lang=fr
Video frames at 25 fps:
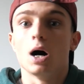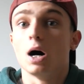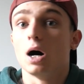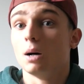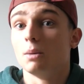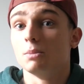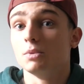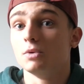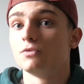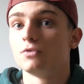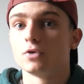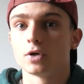
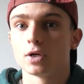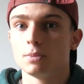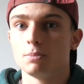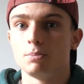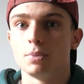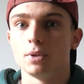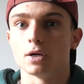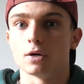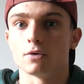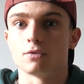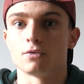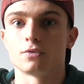à mes vrais
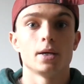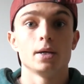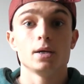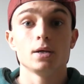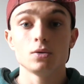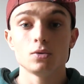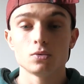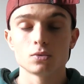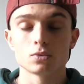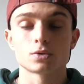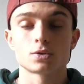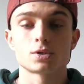perfs.
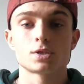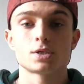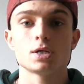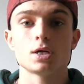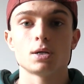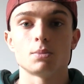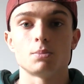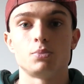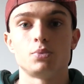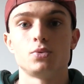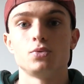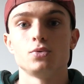Et donc
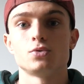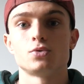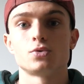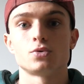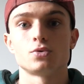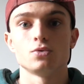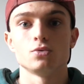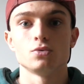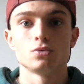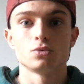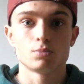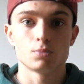ça,
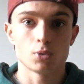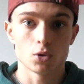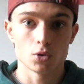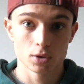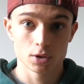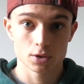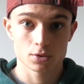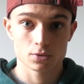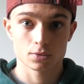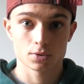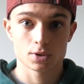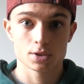plus une
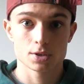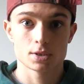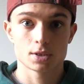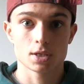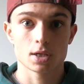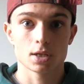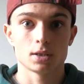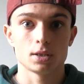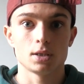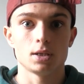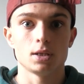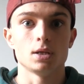progression qui
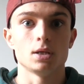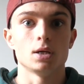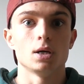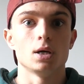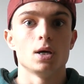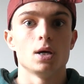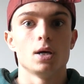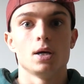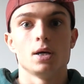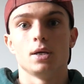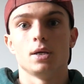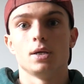stagnait
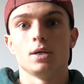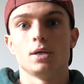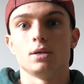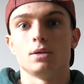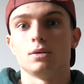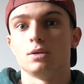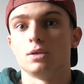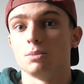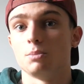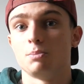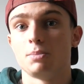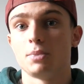
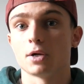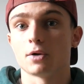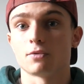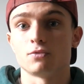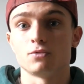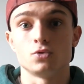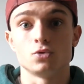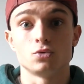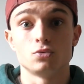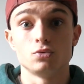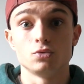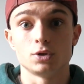et des
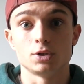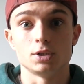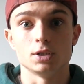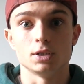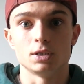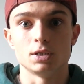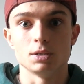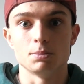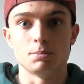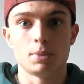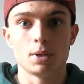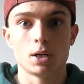perfs du coup
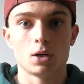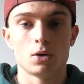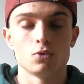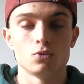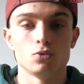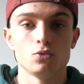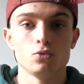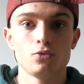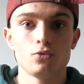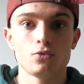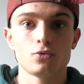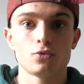qui étaient pas
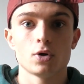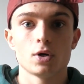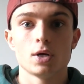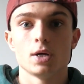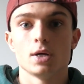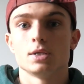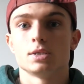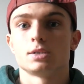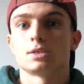ouf,